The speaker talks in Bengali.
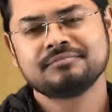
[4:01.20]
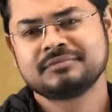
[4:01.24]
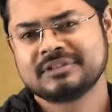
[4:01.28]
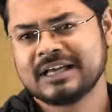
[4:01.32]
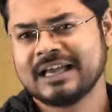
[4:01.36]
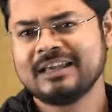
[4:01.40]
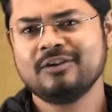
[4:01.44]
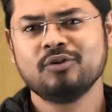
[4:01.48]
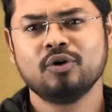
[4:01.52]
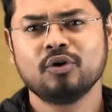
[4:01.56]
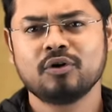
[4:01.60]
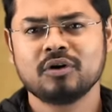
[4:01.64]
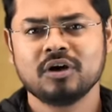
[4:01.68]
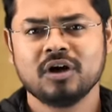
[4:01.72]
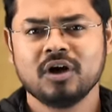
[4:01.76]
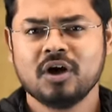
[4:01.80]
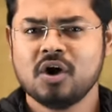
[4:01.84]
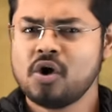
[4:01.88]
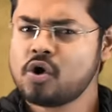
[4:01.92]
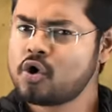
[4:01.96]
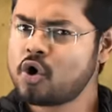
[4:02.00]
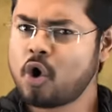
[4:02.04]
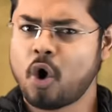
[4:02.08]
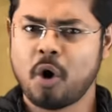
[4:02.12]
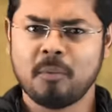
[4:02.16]
যাই হোক
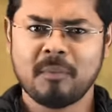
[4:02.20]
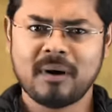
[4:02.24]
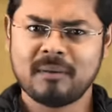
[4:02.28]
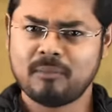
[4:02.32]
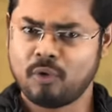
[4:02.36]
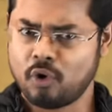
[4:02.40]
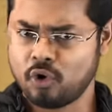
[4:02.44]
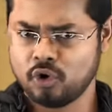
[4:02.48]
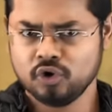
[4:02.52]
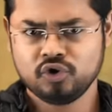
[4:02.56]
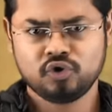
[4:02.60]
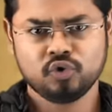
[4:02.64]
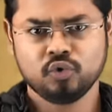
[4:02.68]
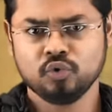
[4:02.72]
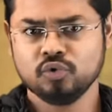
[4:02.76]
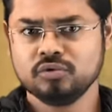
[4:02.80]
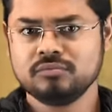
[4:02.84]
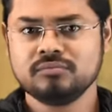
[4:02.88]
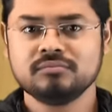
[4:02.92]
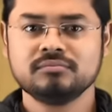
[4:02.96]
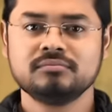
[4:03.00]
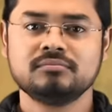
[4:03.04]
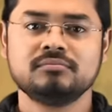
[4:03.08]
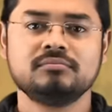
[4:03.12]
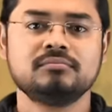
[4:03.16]
ক্ষমা মহৎ গুণ
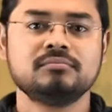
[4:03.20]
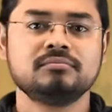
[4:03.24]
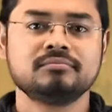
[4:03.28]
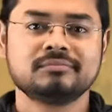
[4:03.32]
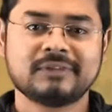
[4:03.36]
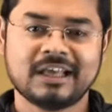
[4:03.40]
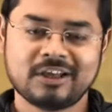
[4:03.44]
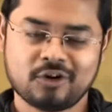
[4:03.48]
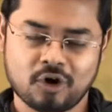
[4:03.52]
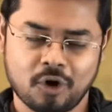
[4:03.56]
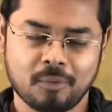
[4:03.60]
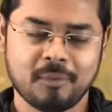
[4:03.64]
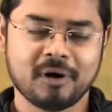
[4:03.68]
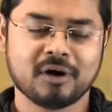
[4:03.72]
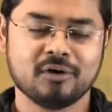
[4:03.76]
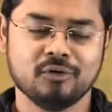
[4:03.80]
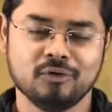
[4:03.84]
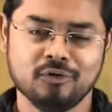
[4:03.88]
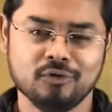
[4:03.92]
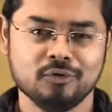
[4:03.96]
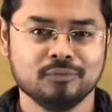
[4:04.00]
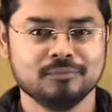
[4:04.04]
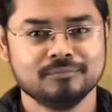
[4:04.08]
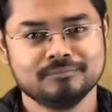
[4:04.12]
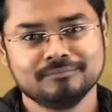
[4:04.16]
তাই ক্ষমা
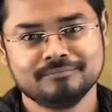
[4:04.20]
করল